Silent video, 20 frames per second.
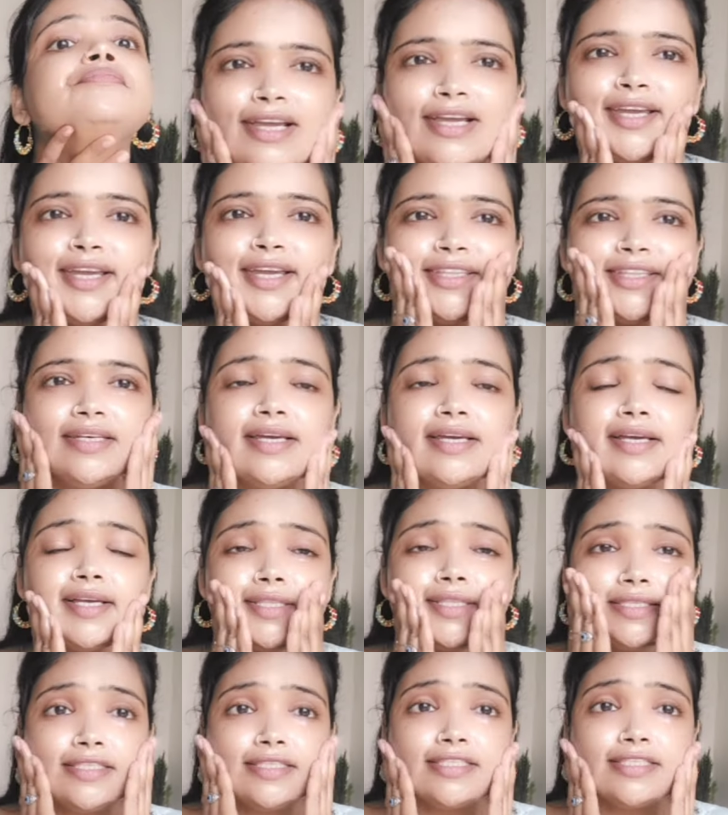इतना
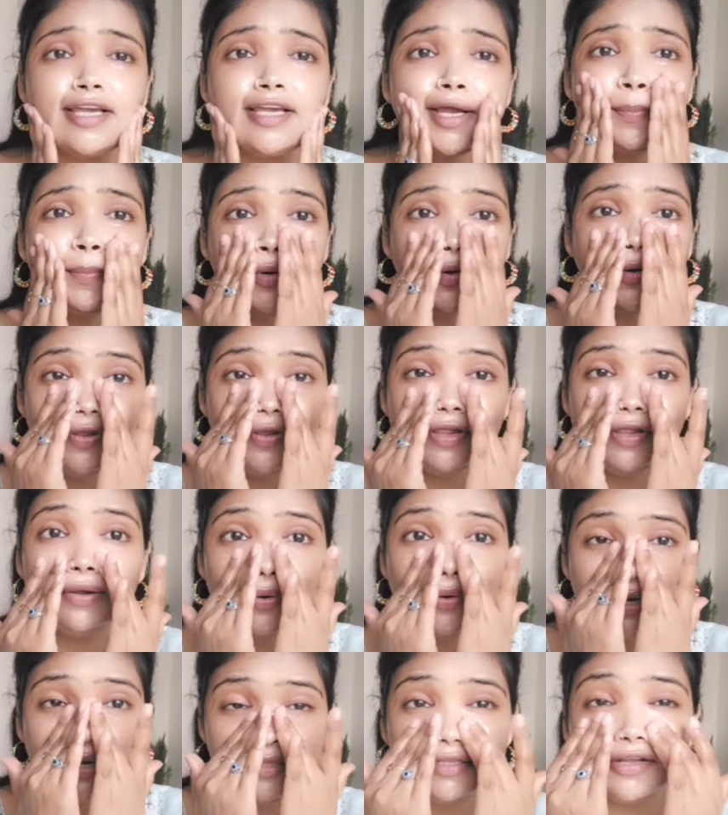अच्छा आपको फील
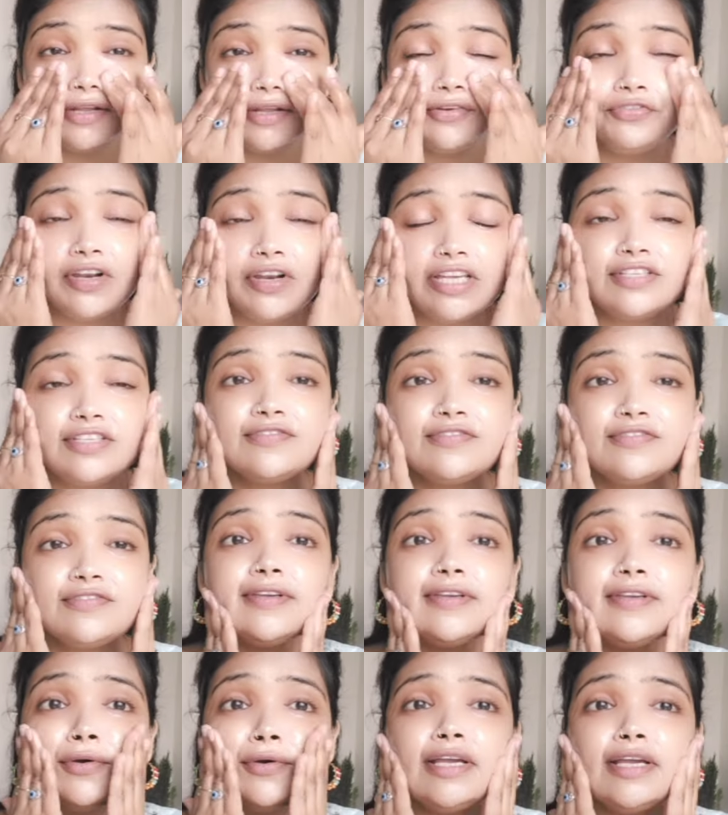होगा इतना फ्रेश फील
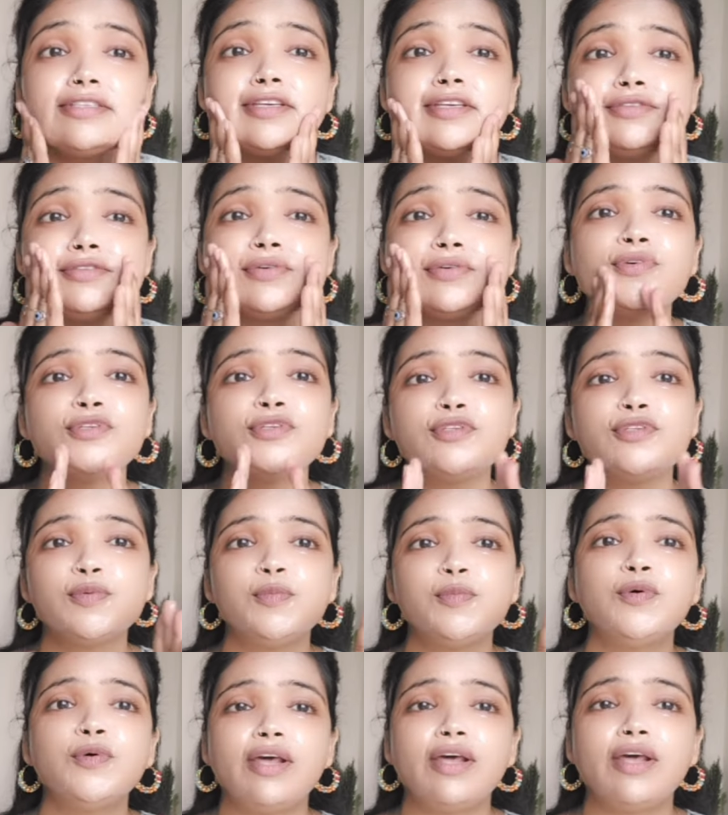होगा इसकी जो
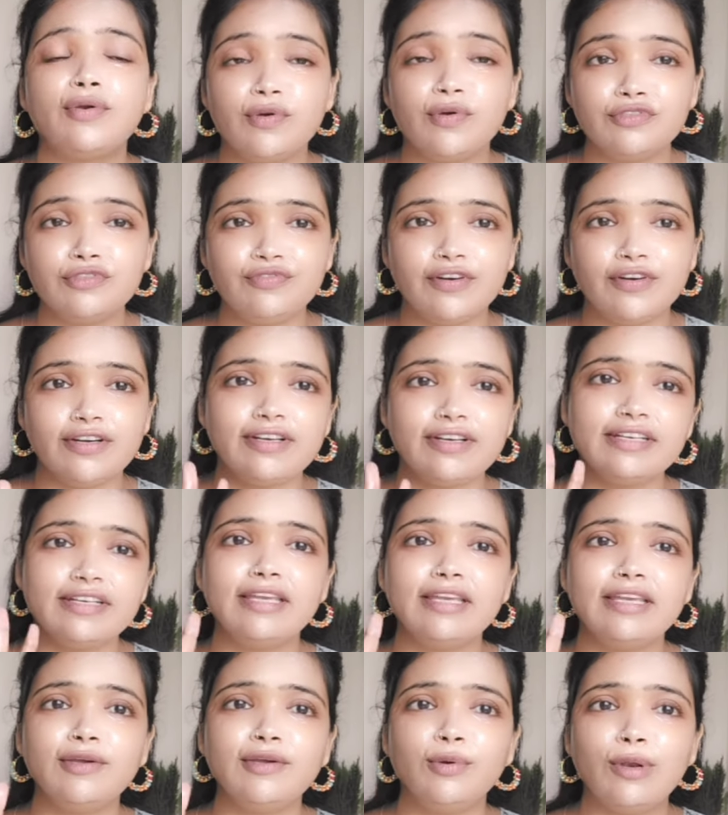खुशबू है रोज वाटर
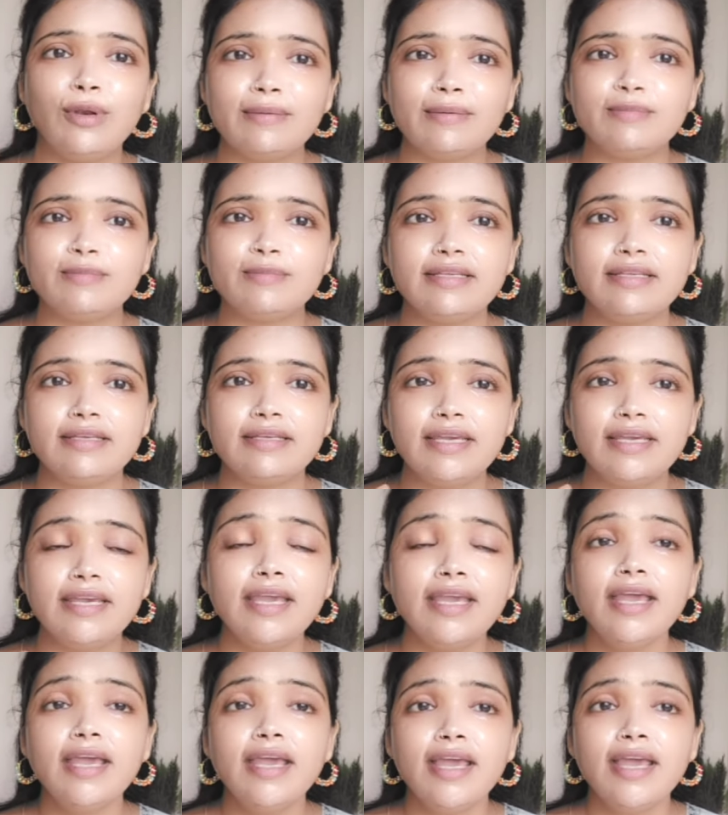की गुलाब जल की
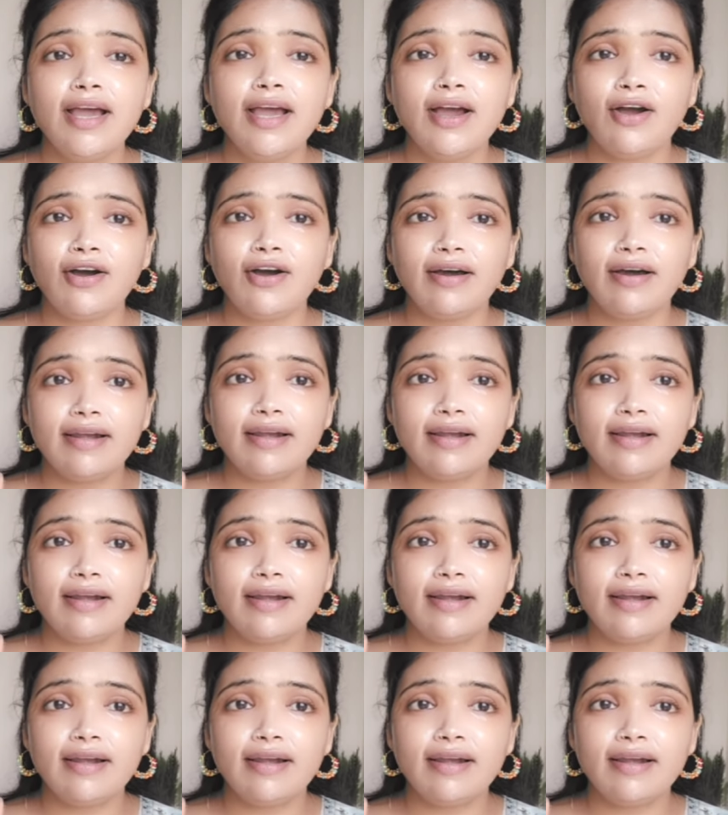और